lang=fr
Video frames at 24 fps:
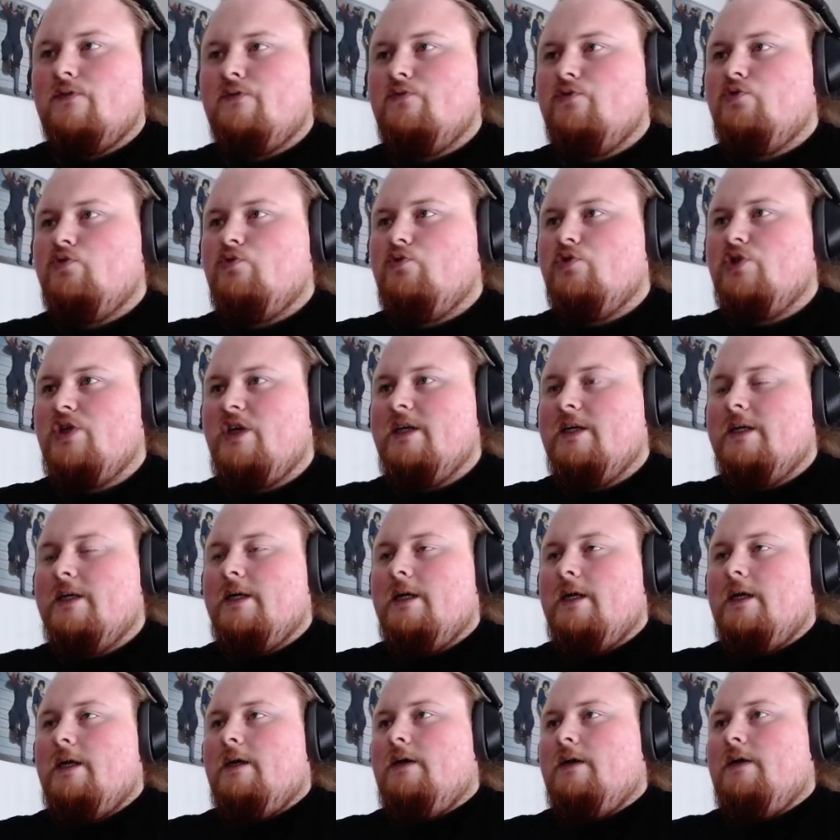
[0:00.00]
le vif du sujet.
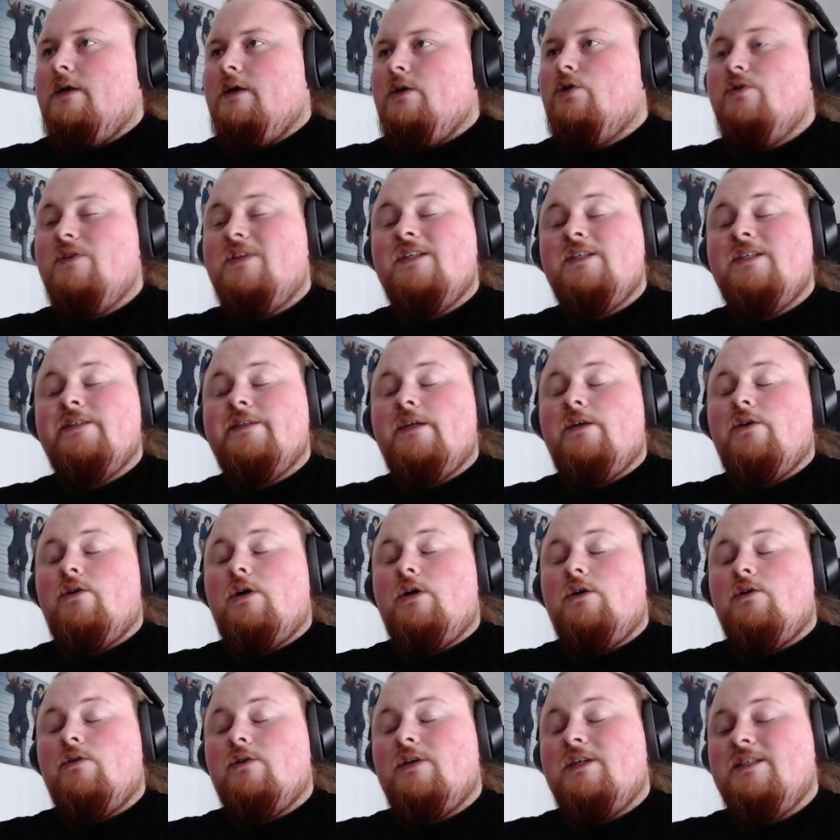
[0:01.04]
côté
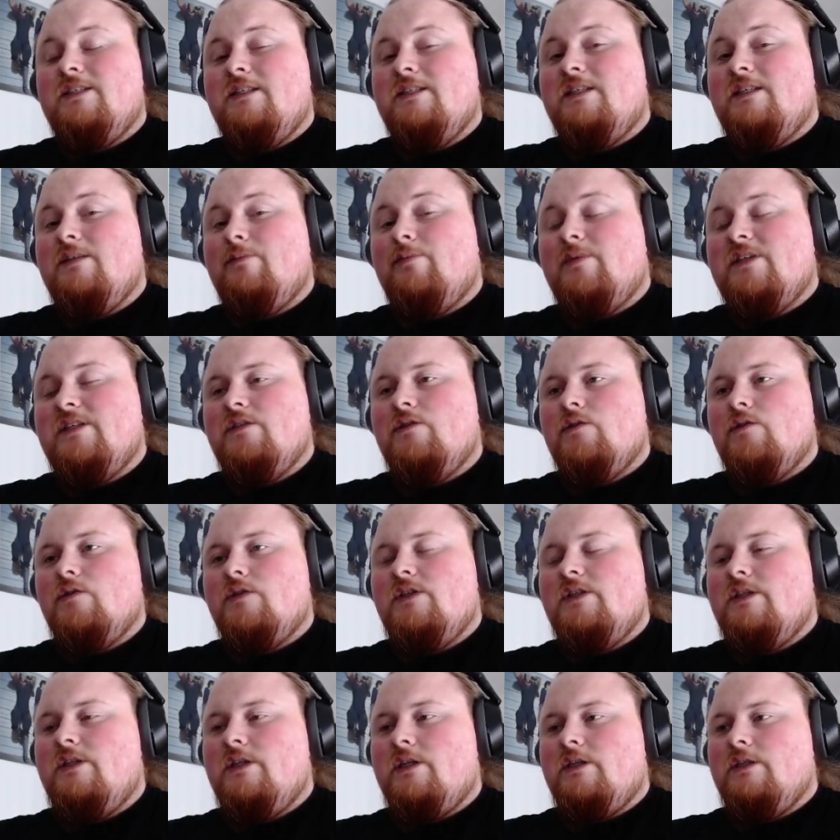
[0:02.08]
Xelor, alors qu'est-ce qui s'est passé sur
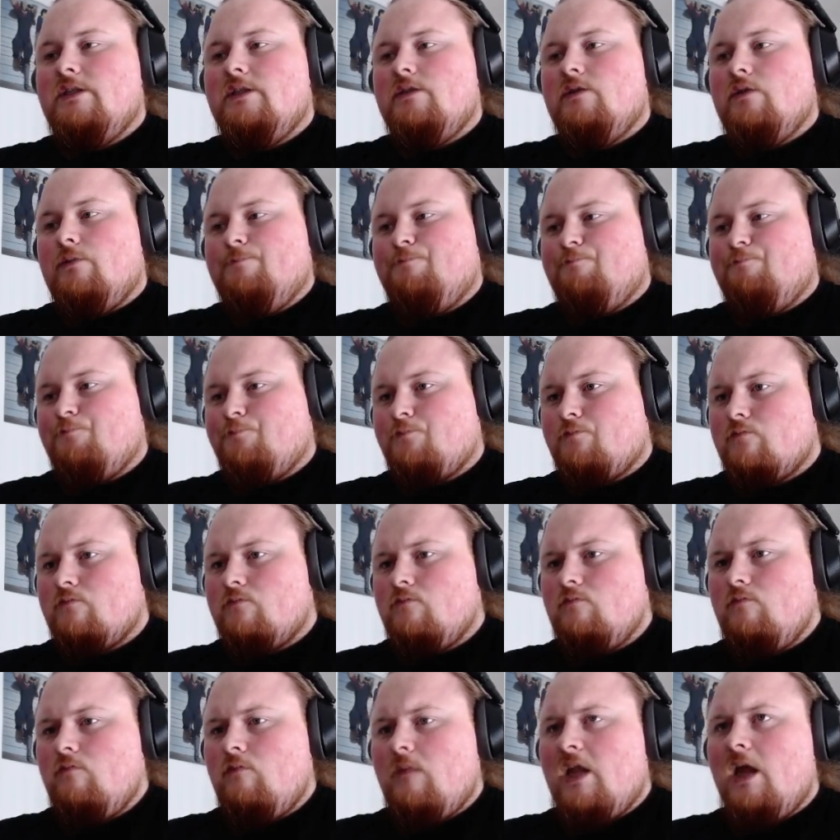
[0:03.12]
ces derniers temps
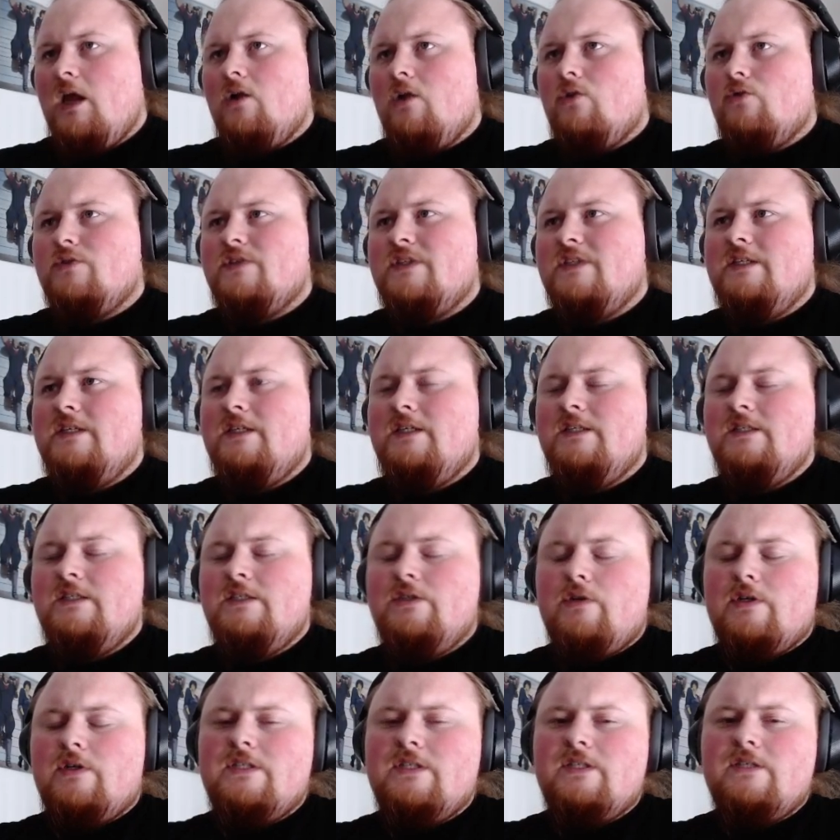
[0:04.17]
alors, on s'était
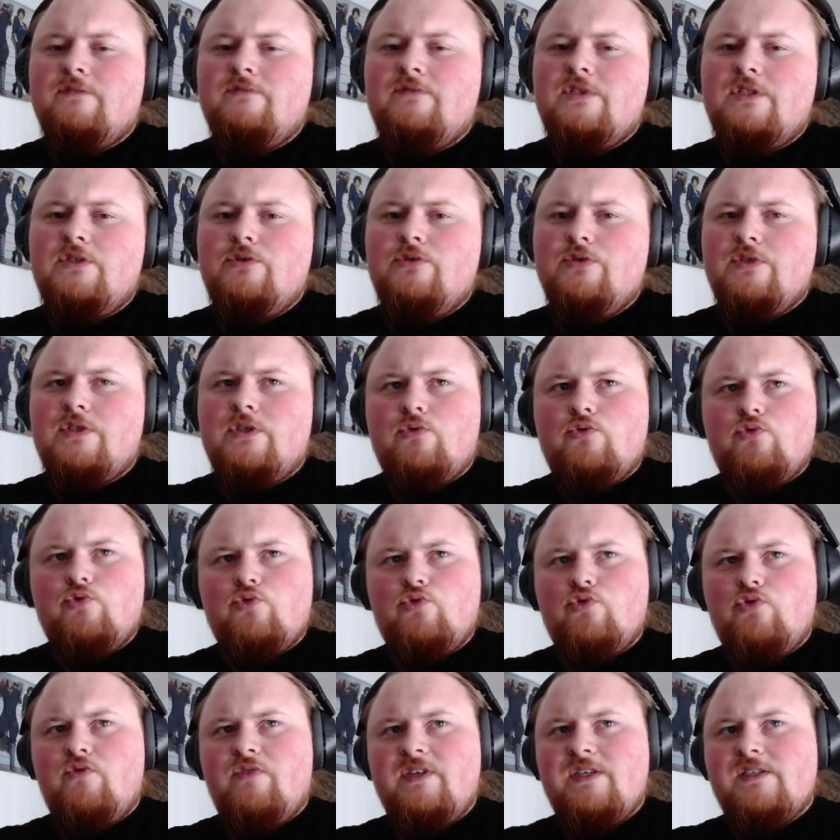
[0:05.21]
laissé sur la dernière vidéo aux
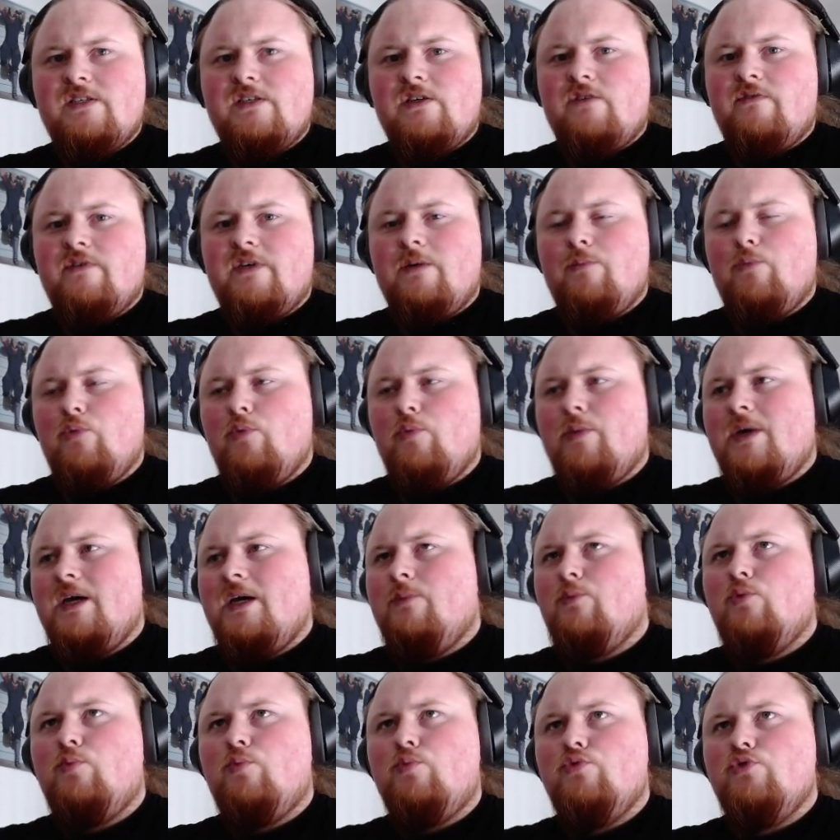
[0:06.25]
alentours du level 120 à peu près,
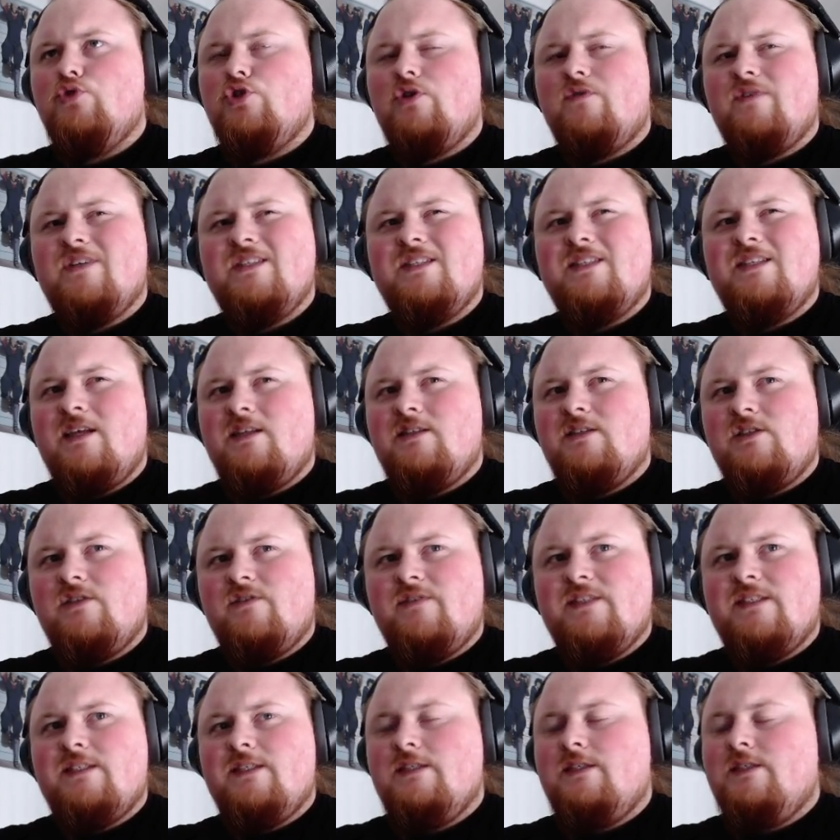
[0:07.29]
un peu plus, 124,
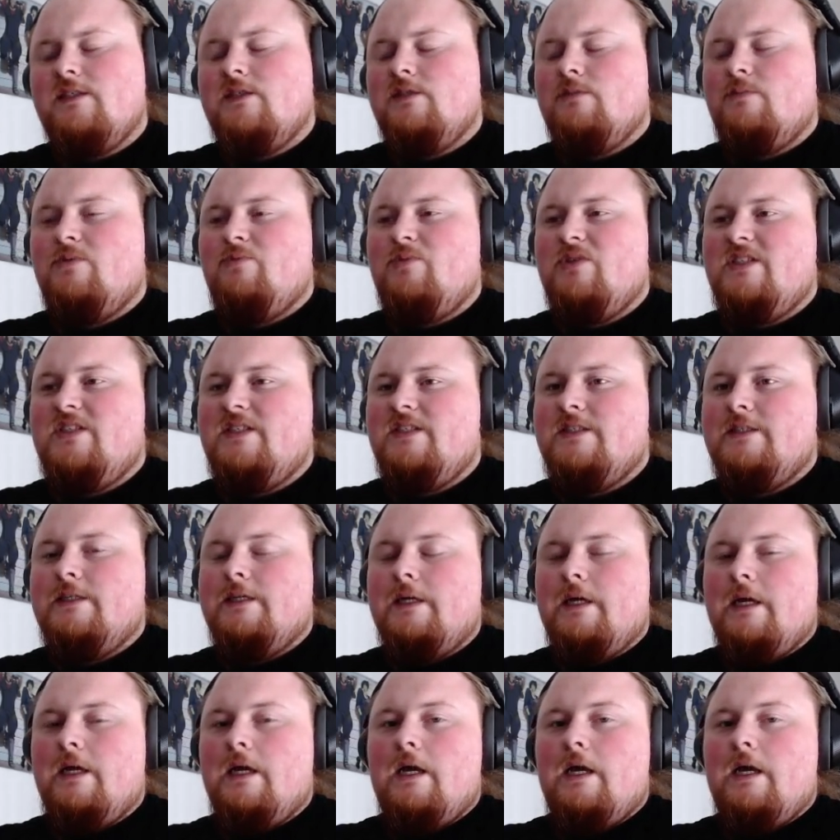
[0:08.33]
125 si j'ai pas de bêtises.